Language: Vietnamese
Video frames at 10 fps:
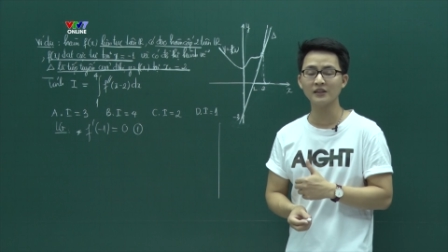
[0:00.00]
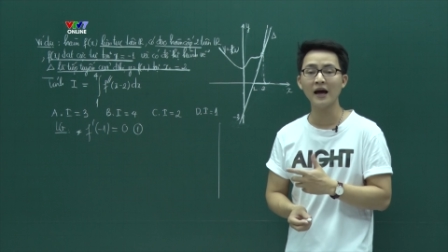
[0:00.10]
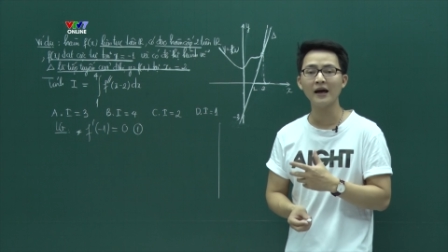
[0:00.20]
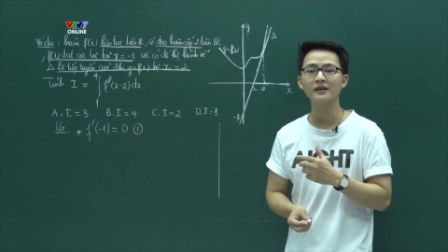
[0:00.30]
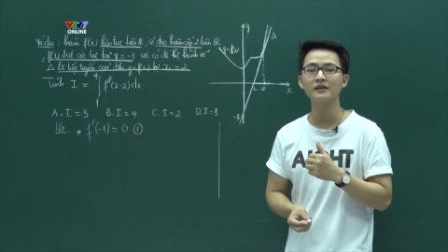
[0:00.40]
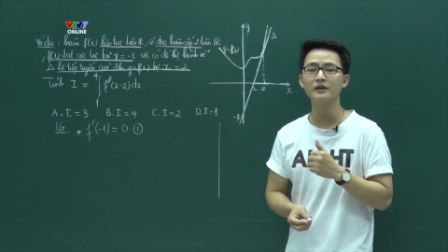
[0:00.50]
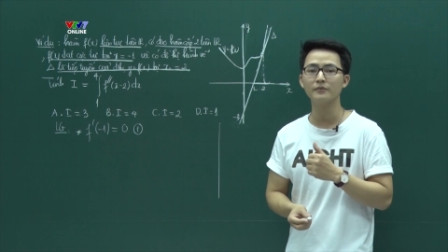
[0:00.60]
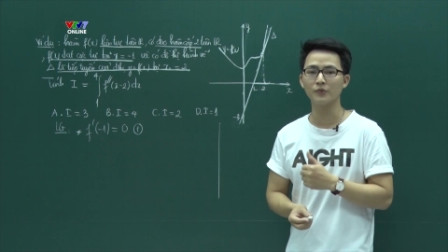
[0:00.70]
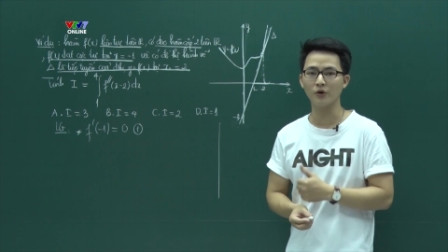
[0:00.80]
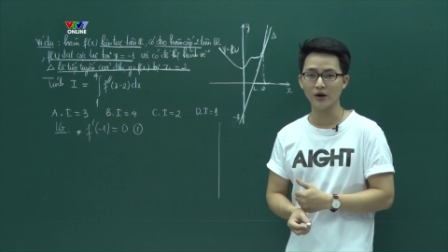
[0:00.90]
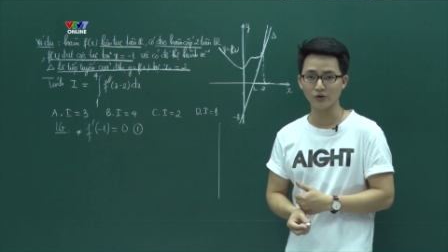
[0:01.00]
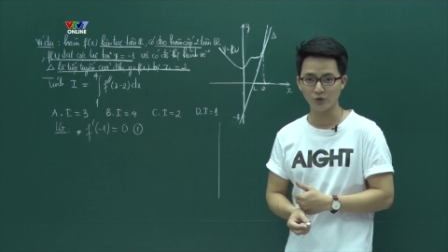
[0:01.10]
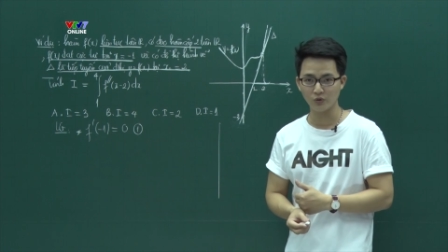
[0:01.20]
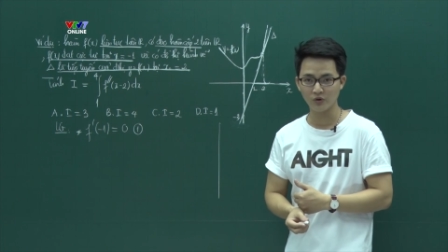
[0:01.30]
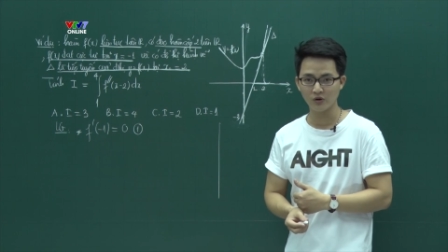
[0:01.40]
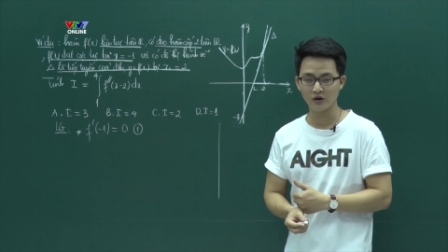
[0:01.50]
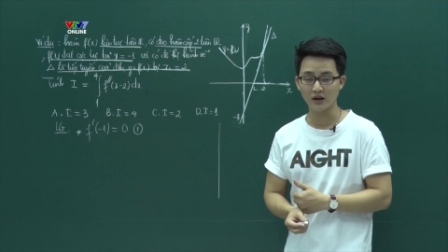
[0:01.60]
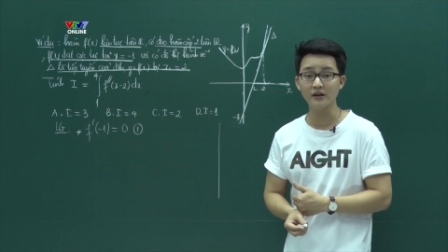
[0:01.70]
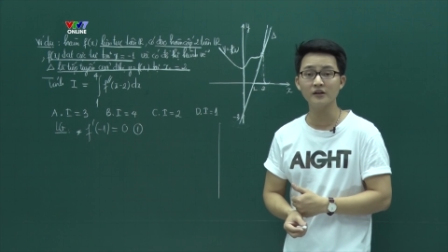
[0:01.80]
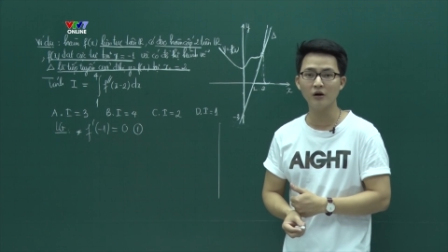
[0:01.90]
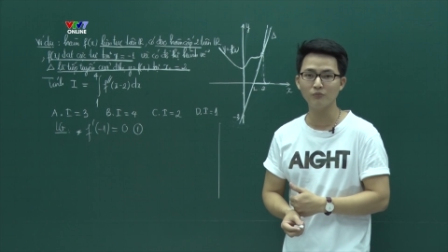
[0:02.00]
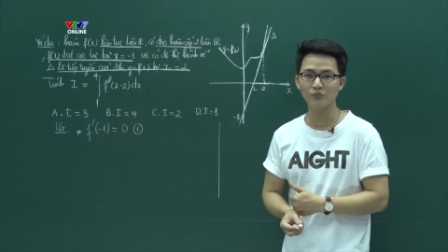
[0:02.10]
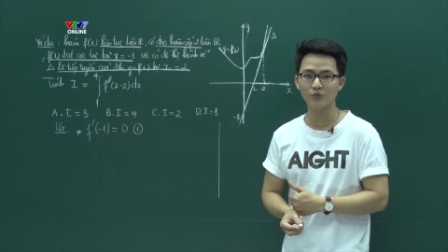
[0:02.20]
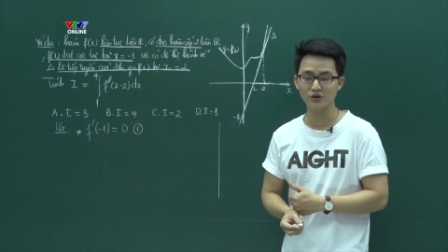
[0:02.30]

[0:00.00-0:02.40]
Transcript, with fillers: tại điểm có hoành độ là x0.